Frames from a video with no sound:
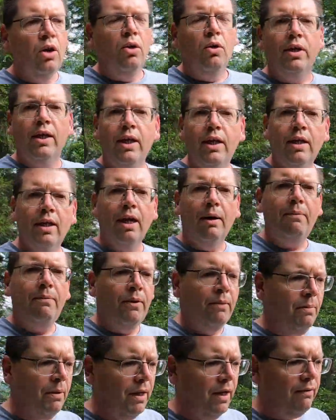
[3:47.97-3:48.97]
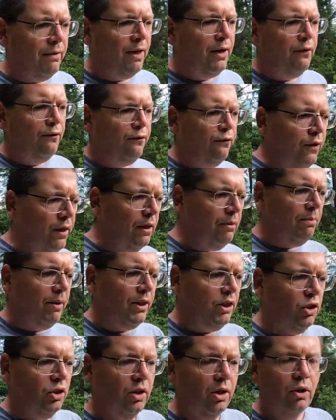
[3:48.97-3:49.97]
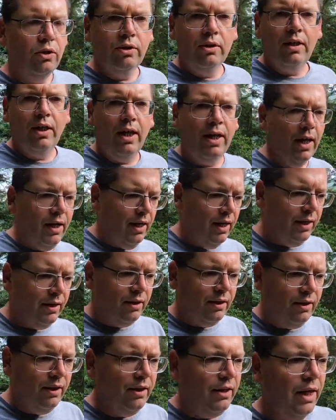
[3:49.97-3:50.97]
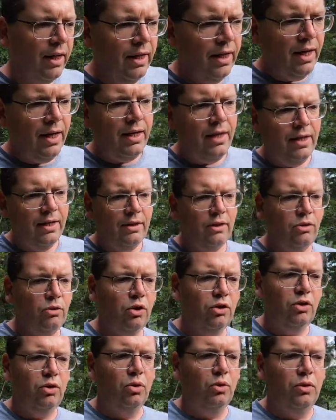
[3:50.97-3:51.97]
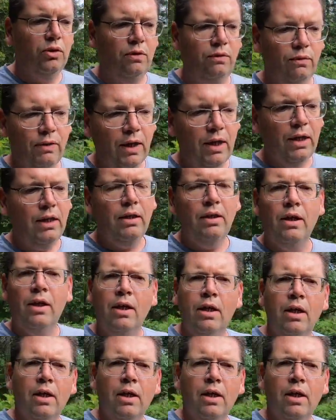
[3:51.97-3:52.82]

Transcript: okay, ich habe mittlerweile viele Menschen draußen kennengelernt, die in einer ähnlichen Situation sind wie ich,